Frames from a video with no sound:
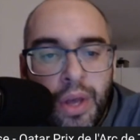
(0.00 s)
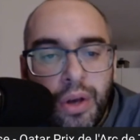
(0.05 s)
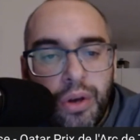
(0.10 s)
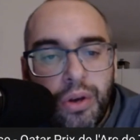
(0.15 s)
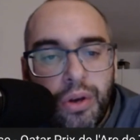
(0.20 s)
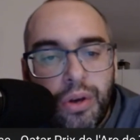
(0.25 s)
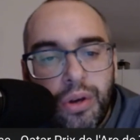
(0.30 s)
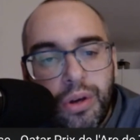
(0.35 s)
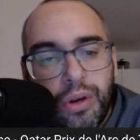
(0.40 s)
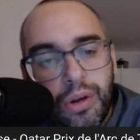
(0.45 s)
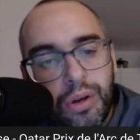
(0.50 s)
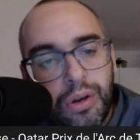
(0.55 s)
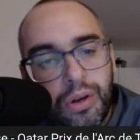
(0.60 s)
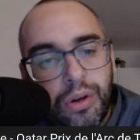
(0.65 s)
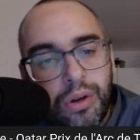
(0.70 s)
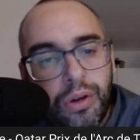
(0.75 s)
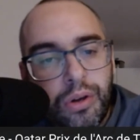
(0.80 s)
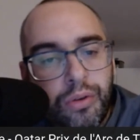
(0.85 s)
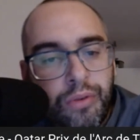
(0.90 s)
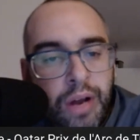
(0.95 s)

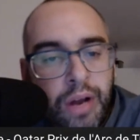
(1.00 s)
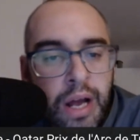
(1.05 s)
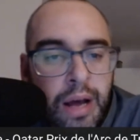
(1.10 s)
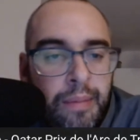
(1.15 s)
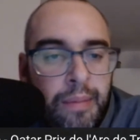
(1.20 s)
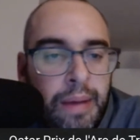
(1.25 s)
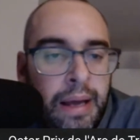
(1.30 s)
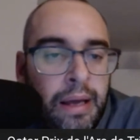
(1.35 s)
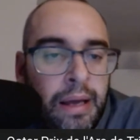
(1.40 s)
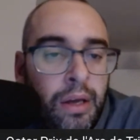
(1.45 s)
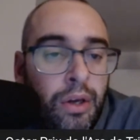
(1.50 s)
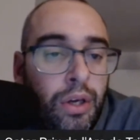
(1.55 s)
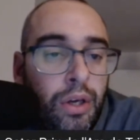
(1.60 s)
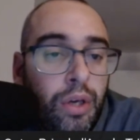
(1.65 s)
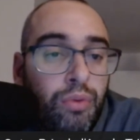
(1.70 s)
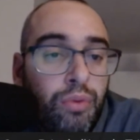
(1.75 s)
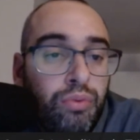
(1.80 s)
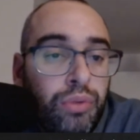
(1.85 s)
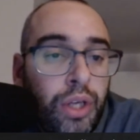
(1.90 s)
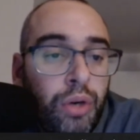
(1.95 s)
voilà, bah,
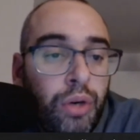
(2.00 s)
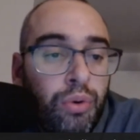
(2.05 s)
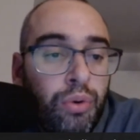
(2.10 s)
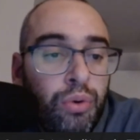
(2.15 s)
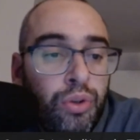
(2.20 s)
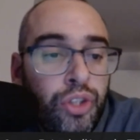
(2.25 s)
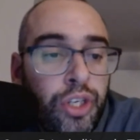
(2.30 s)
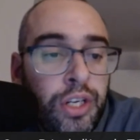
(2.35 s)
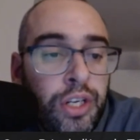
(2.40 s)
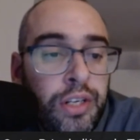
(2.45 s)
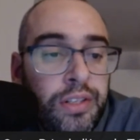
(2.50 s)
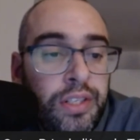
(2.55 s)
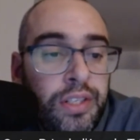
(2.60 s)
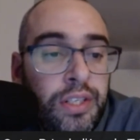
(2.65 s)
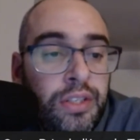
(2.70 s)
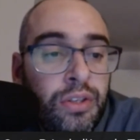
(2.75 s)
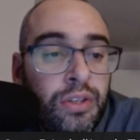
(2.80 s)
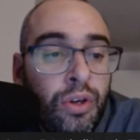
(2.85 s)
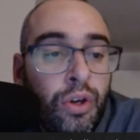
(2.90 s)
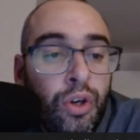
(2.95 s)
Écoutez,
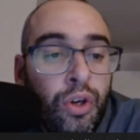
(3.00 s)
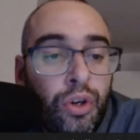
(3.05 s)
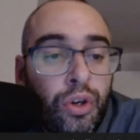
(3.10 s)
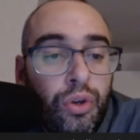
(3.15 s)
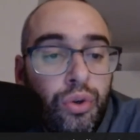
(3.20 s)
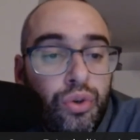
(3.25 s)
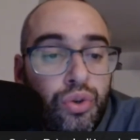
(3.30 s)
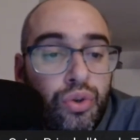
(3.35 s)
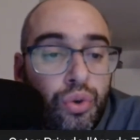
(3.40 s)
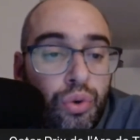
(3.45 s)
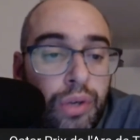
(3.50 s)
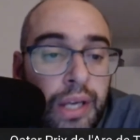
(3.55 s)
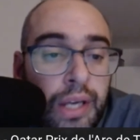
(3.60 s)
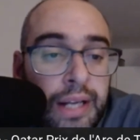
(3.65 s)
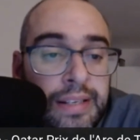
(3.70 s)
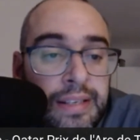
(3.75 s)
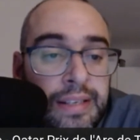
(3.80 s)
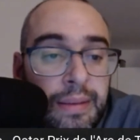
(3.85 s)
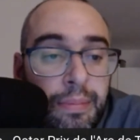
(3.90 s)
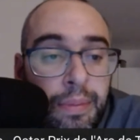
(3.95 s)
Chronogenesis, euh, je regarde
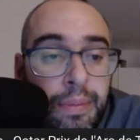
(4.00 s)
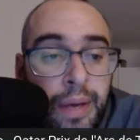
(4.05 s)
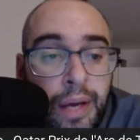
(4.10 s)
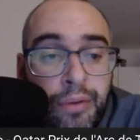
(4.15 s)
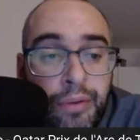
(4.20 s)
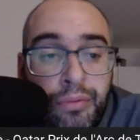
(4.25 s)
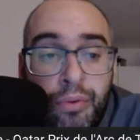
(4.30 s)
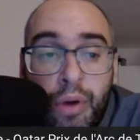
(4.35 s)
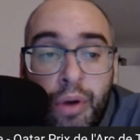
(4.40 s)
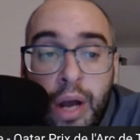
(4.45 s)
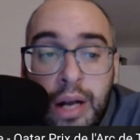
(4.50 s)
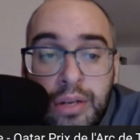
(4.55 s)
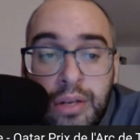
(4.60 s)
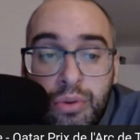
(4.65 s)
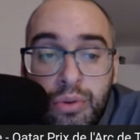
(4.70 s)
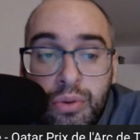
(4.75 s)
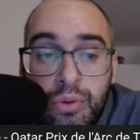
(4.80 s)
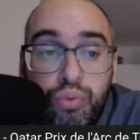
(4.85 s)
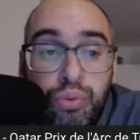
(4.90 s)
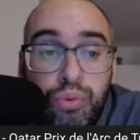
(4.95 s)
ses perfs, elles sont
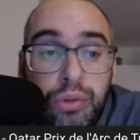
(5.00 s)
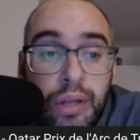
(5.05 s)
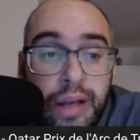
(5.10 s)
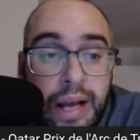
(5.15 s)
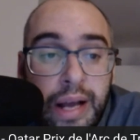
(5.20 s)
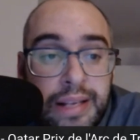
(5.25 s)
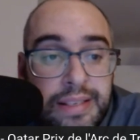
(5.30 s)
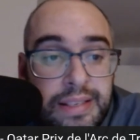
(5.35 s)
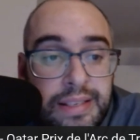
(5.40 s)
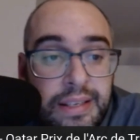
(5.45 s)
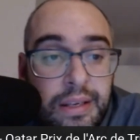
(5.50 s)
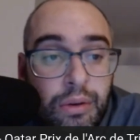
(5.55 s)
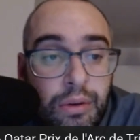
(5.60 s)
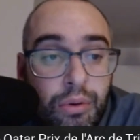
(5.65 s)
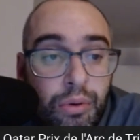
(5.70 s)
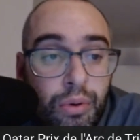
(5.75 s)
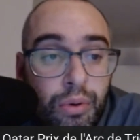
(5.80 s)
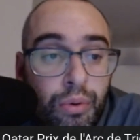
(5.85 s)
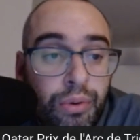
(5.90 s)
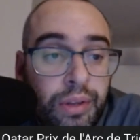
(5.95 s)
toutes assez
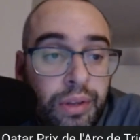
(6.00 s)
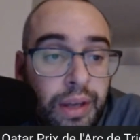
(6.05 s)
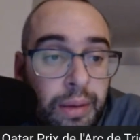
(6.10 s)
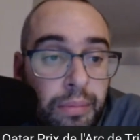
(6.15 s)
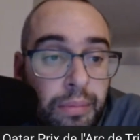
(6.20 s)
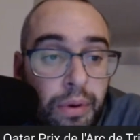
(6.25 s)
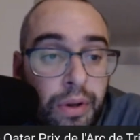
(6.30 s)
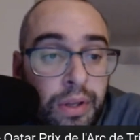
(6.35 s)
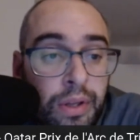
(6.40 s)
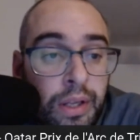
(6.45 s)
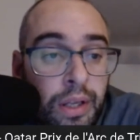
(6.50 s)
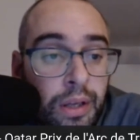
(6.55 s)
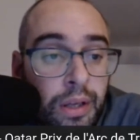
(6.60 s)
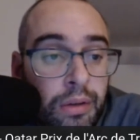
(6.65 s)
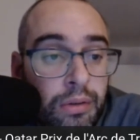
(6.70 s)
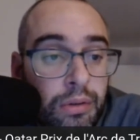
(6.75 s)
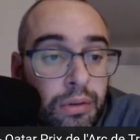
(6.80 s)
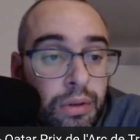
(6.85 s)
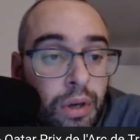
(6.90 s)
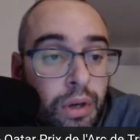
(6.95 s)
euh, très bonnes.
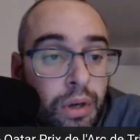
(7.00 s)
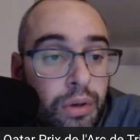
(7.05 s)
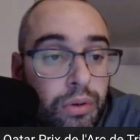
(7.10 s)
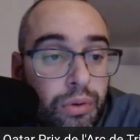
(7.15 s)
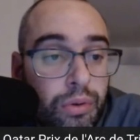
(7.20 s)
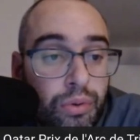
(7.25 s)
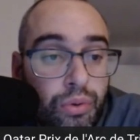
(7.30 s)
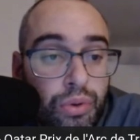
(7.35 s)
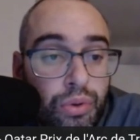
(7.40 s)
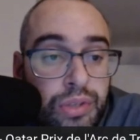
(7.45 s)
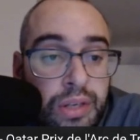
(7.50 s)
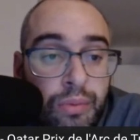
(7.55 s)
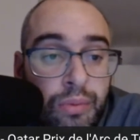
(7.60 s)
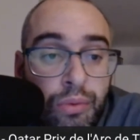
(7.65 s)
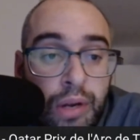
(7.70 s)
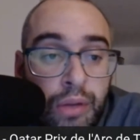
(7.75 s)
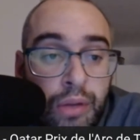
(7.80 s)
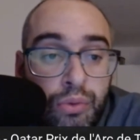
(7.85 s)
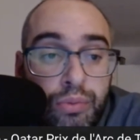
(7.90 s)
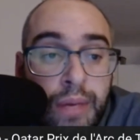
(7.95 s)
Hein, euh, deuxième de
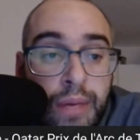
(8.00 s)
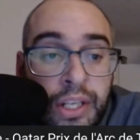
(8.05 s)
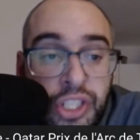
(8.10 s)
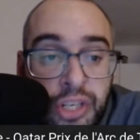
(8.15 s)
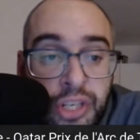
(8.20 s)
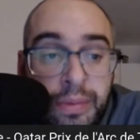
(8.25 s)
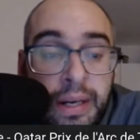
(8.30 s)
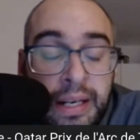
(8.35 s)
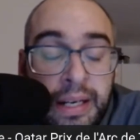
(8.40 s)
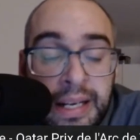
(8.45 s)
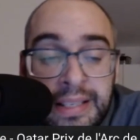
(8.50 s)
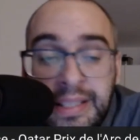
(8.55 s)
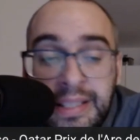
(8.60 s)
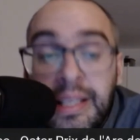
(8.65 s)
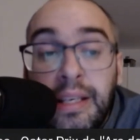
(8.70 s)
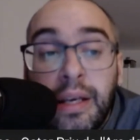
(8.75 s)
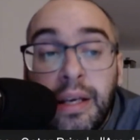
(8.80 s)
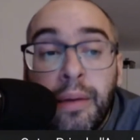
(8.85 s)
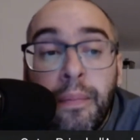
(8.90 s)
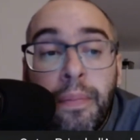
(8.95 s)
la Dubai Schema
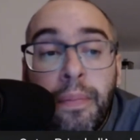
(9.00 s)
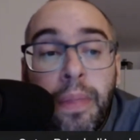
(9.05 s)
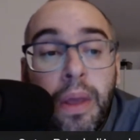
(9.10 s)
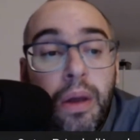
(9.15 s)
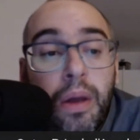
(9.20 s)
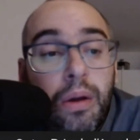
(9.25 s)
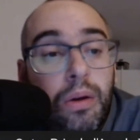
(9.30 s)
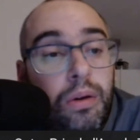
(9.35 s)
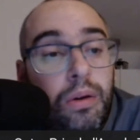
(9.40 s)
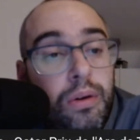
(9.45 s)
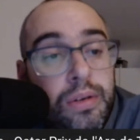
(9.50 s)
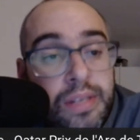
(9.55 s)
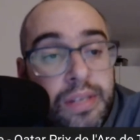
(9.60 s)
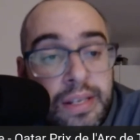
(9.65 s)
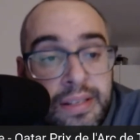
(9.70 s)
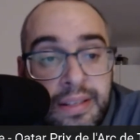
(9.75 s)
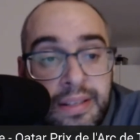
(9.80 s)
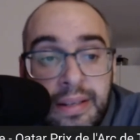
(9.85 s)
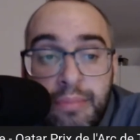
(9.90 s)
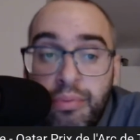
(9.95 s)
classique, ça
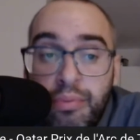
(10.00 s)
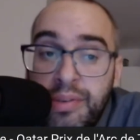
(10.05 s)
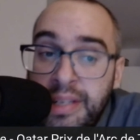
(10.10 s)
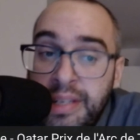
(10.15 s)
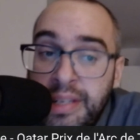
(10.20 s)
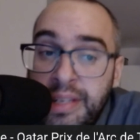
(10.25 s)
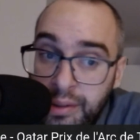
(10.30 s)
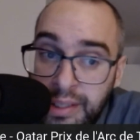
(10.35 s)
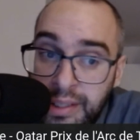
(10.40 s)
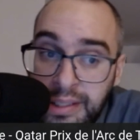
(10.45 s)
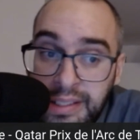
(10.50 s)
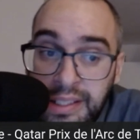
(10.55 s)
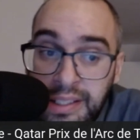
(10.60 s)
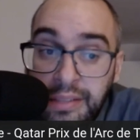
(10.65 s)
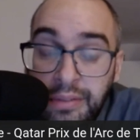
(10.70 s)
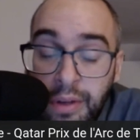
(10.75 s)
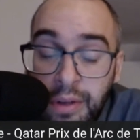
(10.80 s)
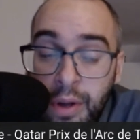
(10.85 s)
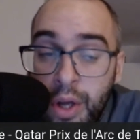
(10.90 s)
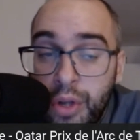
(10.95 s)
c'était pour sa
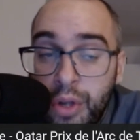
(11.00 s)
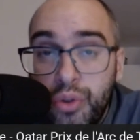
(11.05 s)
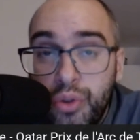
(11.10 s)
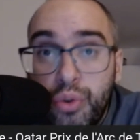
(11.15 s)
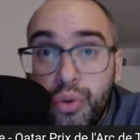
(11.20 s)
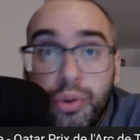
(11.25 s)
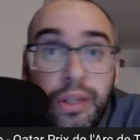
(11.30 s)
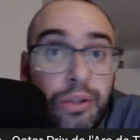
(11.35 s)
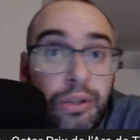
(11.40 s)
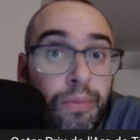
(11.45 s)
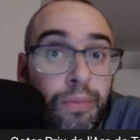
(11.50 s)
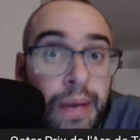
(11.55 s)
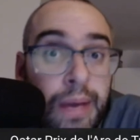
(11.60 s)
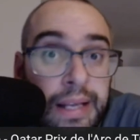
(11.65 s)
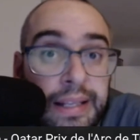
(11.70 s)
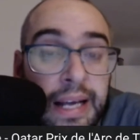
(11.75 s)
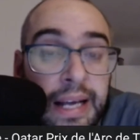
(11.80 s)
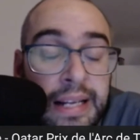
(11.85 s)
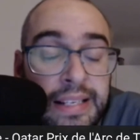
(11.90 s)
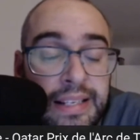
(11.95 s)
tentative du côté de
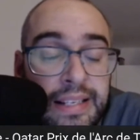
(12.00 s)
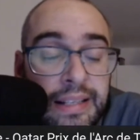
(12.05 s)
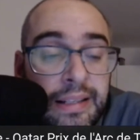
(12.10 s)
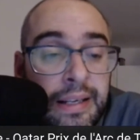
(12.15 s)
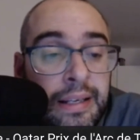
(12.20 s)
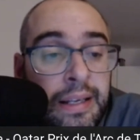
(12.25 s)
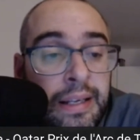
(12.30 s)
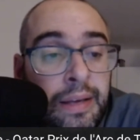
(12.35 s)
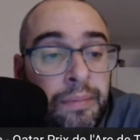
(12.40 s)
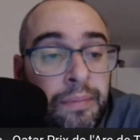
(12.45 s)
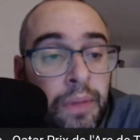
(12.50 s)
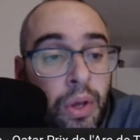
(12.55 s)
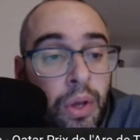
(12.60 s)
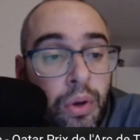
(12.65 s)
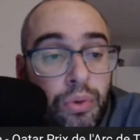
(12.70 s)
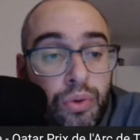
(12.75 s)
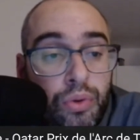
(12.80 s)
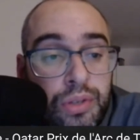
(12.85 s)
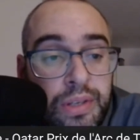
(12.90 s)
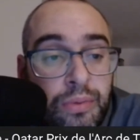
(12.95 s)
Maidan cette année.
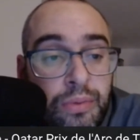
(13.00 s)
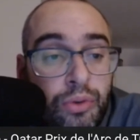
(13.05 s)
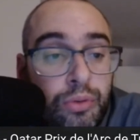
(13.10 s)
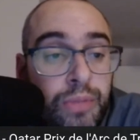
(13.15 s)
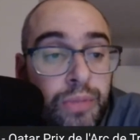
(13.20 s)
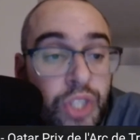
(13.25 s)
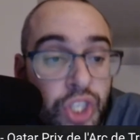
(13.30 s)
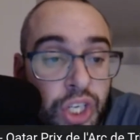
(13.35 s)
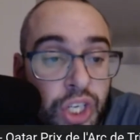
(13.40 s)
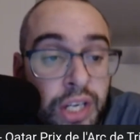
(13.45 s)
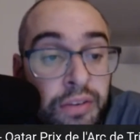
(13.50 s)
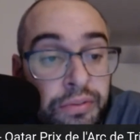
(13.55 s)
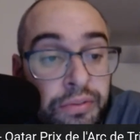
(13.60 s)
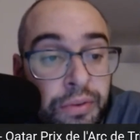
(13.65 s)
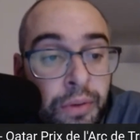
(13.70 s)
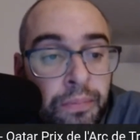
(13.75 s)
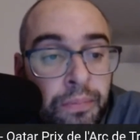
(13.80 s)
Deuxième de Mishrif,